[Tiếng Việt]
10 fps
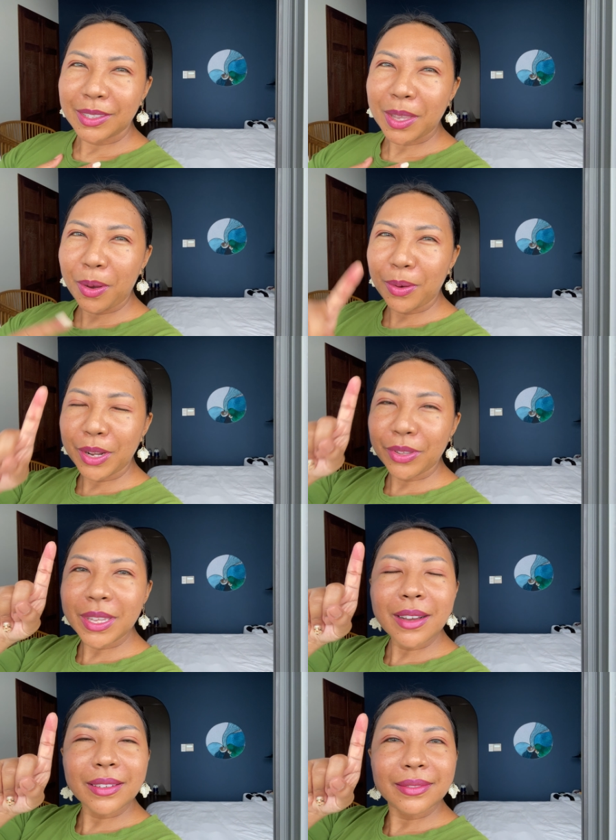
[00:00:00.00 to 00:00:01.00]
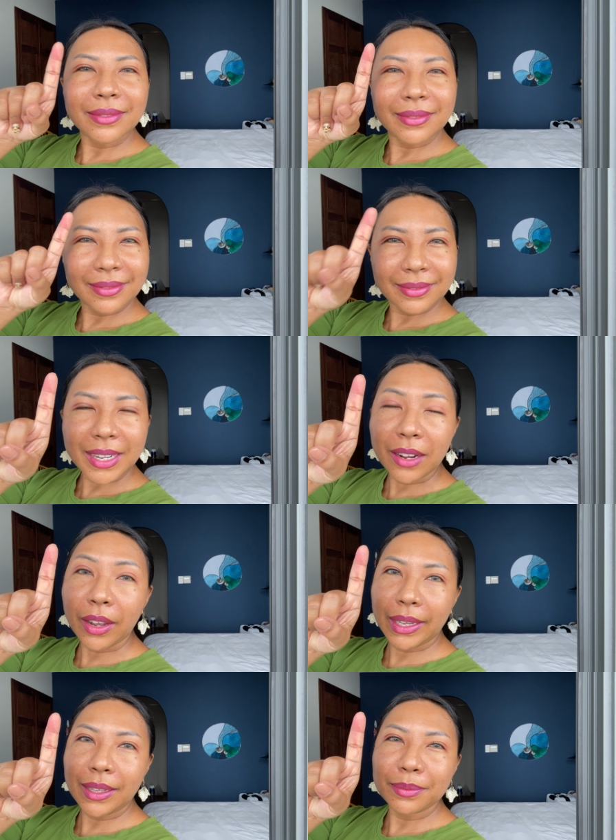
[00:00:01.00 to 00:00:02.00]
so điều thứ nhất đừng
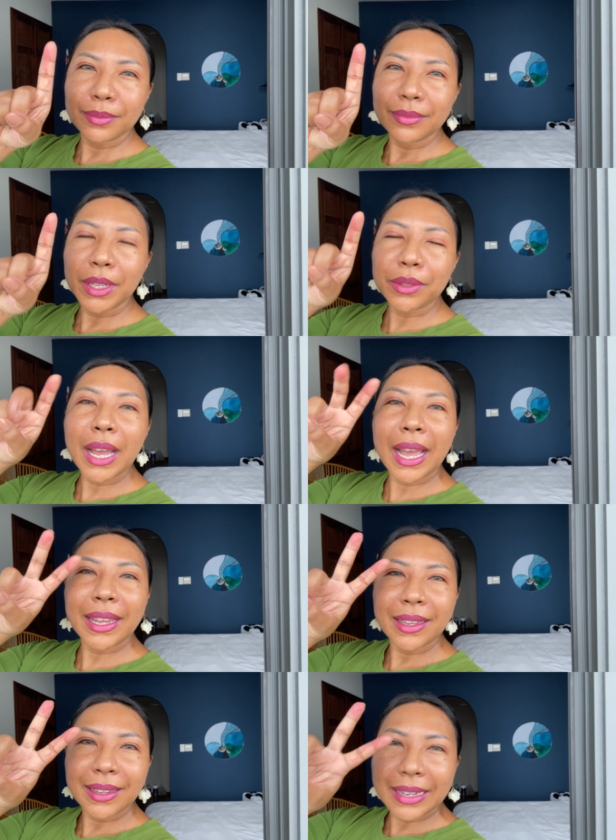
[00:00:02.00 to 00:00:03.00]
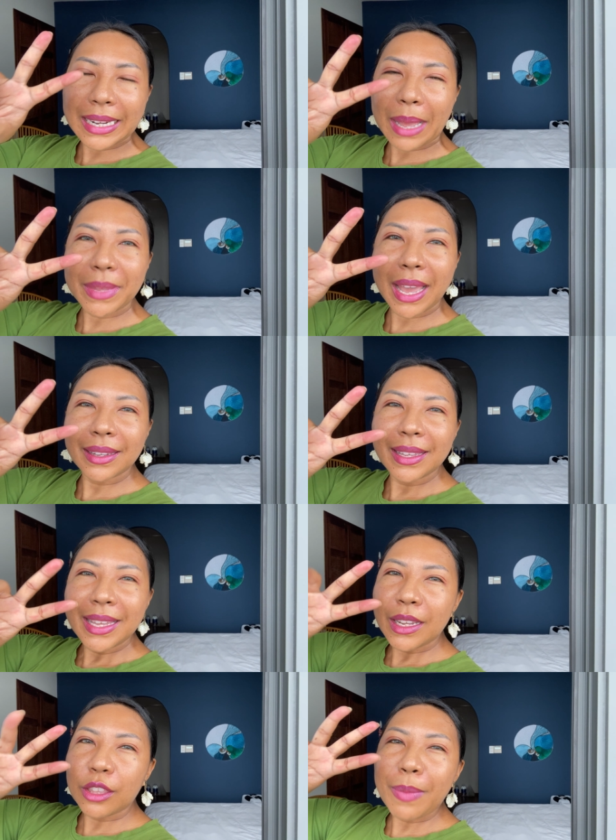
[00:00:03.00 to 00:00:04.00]
nghĩ điều thứ hai đừng cảm giác
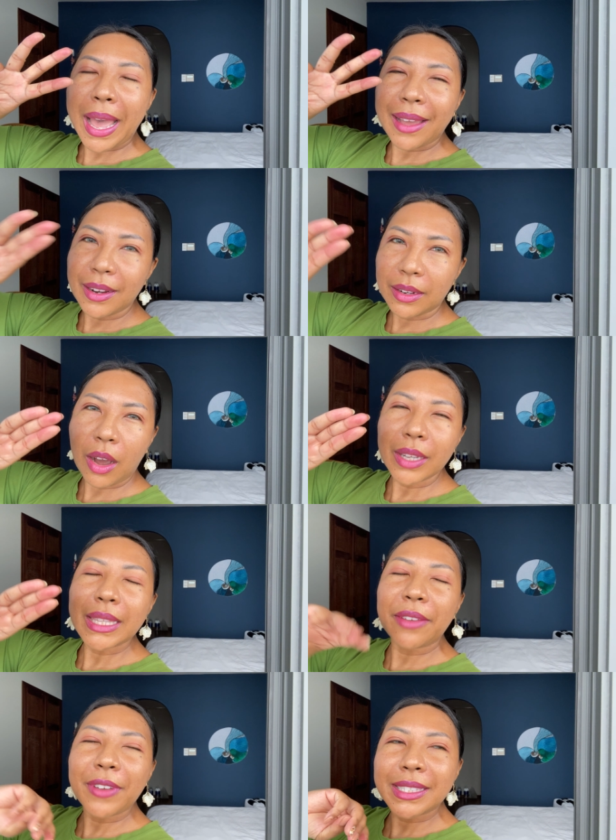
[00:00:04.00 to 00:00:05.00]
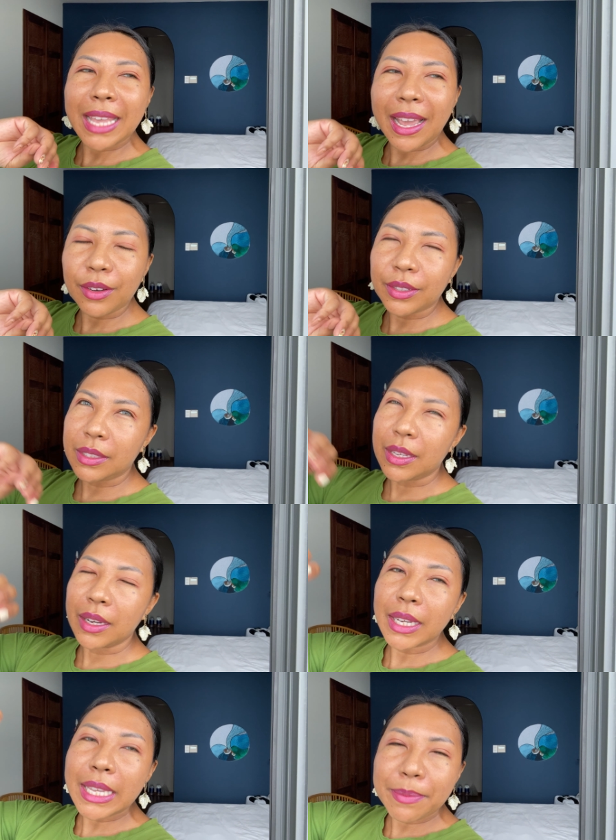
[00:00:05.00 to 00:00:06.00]
điều thứ ba đừng nói tại vì sao
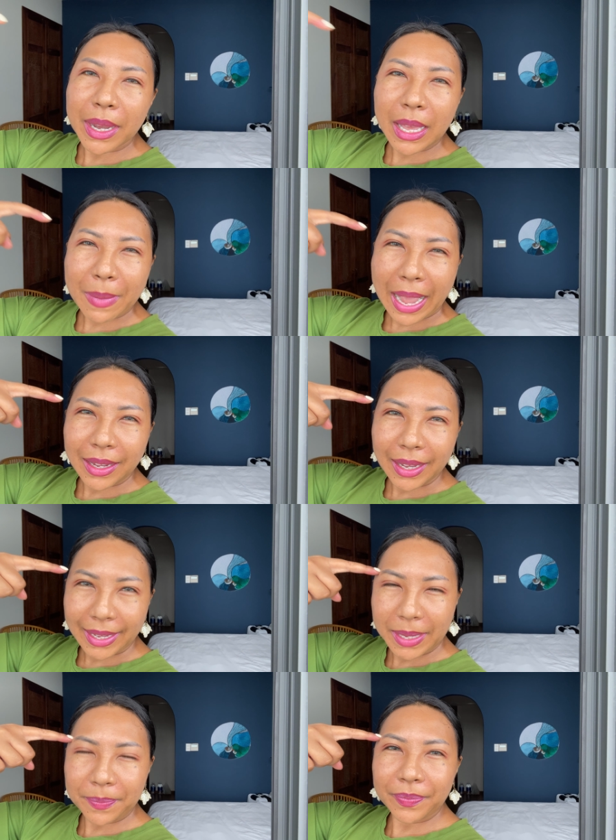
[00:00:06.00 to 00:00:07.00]
những cái gì mà các bạn nghĩ